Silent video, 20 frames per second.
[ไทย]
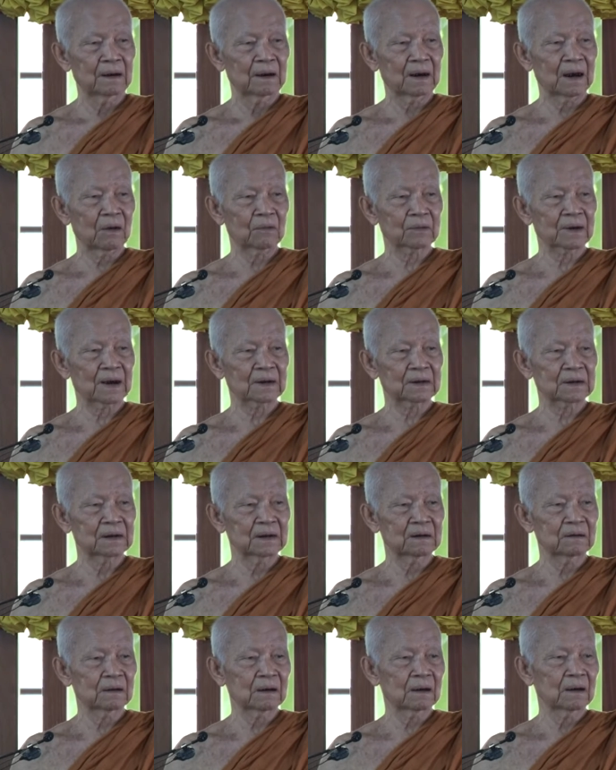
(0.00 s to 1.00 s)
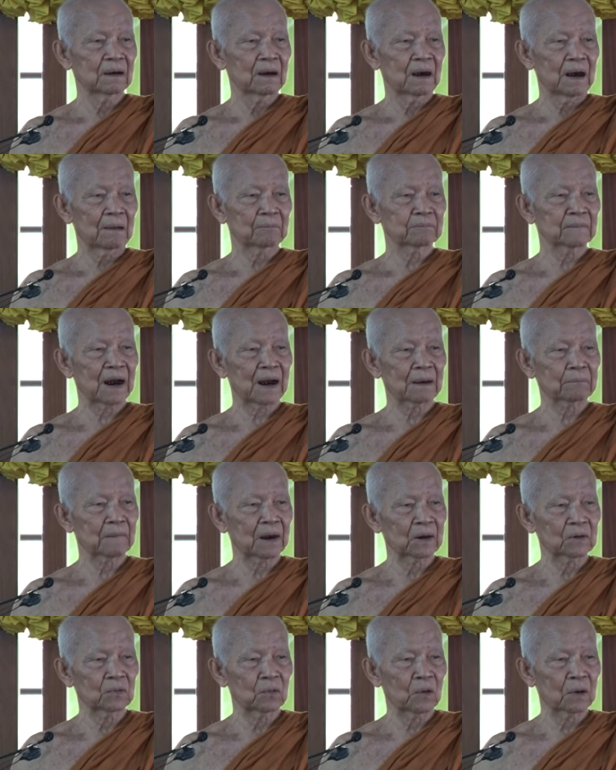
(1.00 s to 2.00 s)
เราอย่าถืออำนาจ
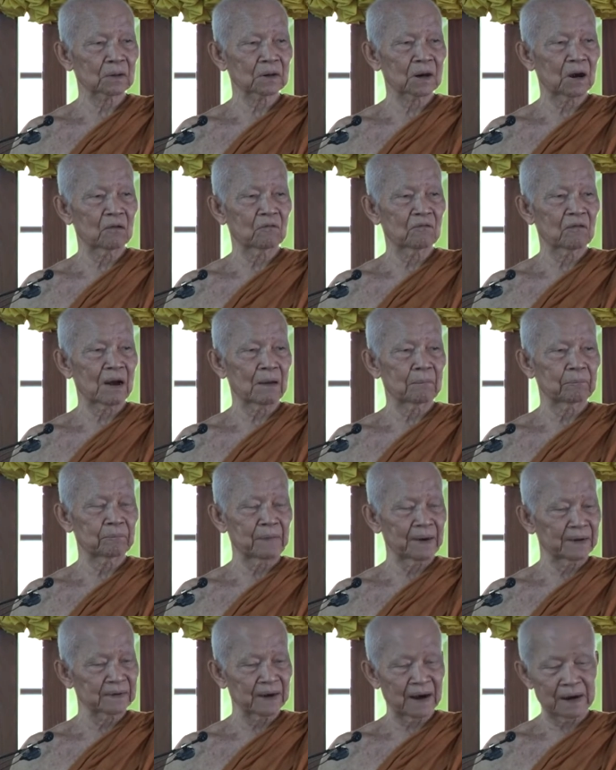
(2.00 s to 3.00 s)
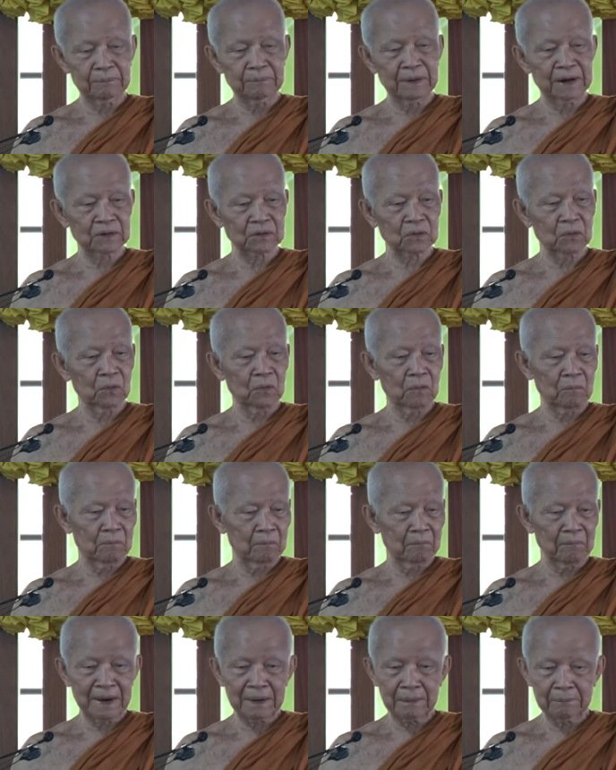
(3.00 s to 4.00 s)
บาหลวงเราว่าเป็นใหญ่เป็นโต
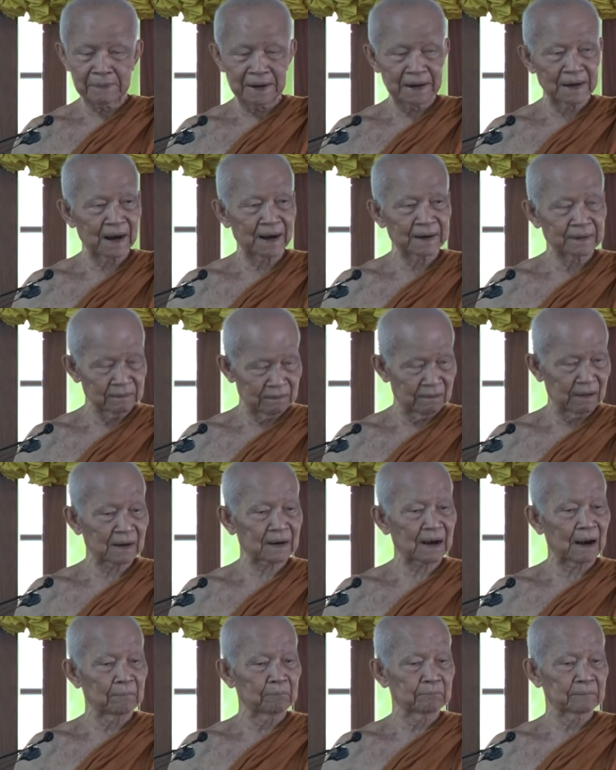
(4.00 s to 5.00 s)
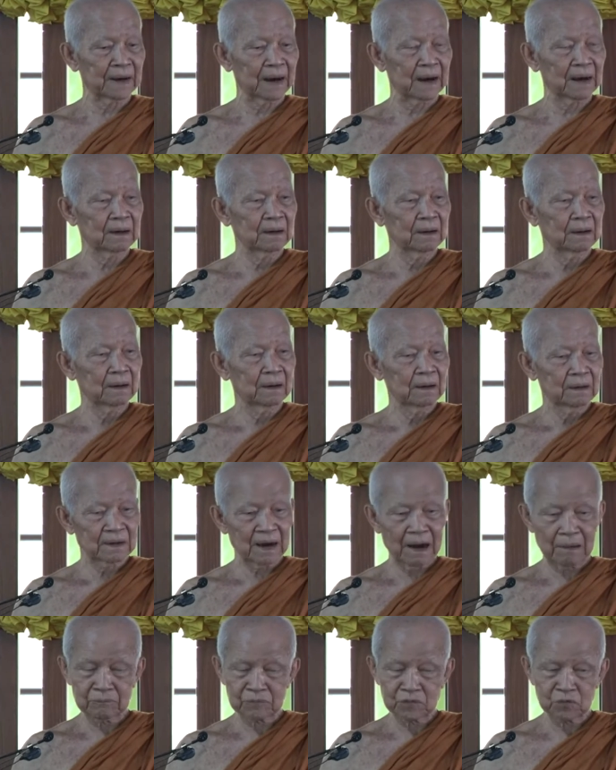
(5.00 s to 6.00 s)
ไม่มีอะไรเหนือกรรมนะ
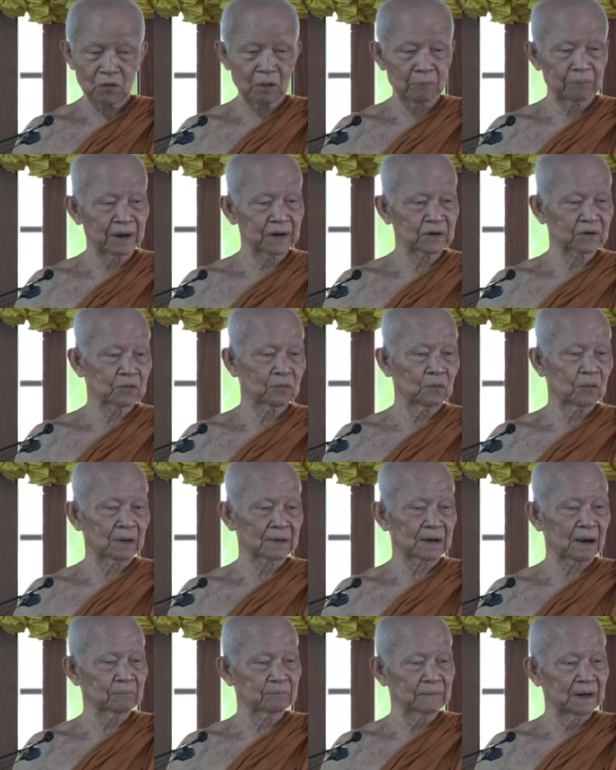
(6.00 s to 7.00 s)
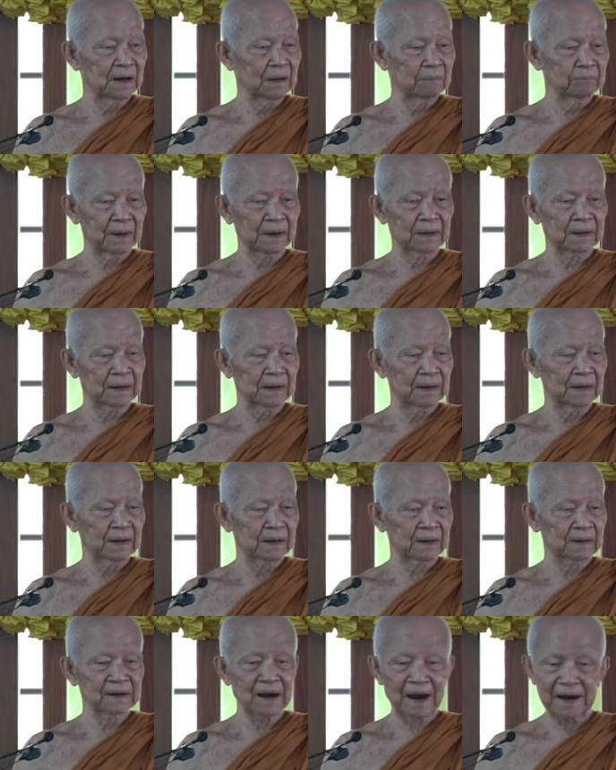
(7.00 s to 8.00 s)
ทำชั่วเป็นชั่วทำดีเป็นดี
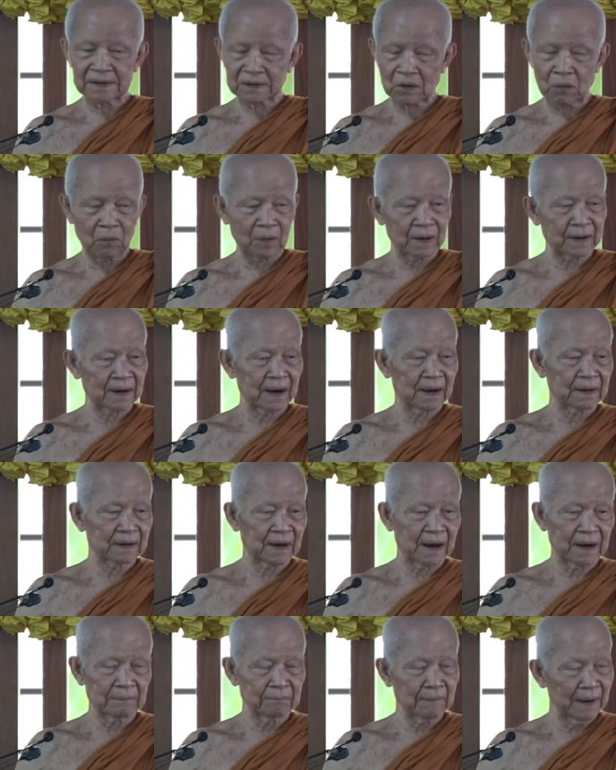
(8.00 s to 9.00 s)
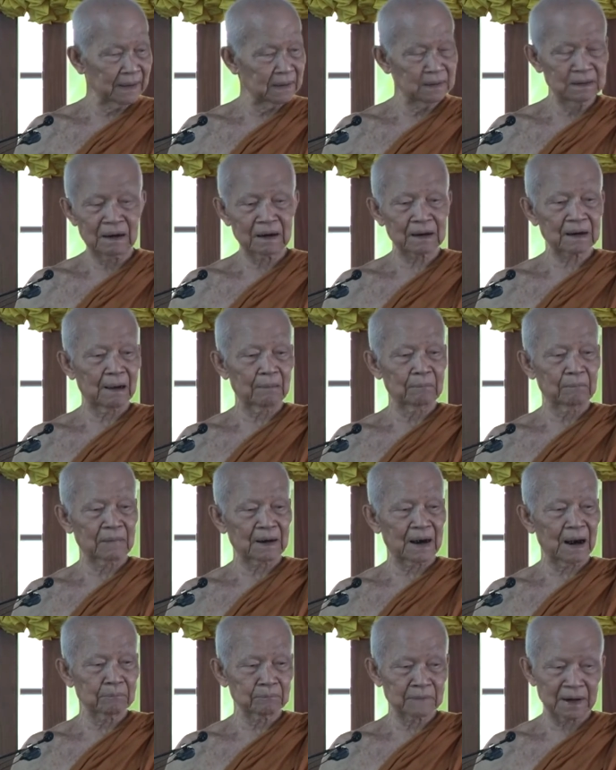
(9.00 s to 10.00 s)
ใหญ่โตขนาดไหน ไม่เหนือกรรม
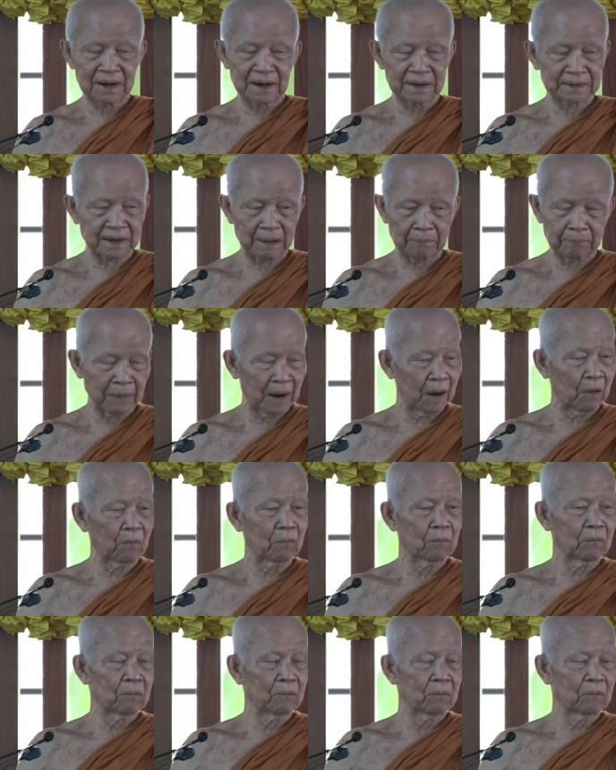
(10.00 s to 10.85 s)
กรรมนั้นเราจะเผา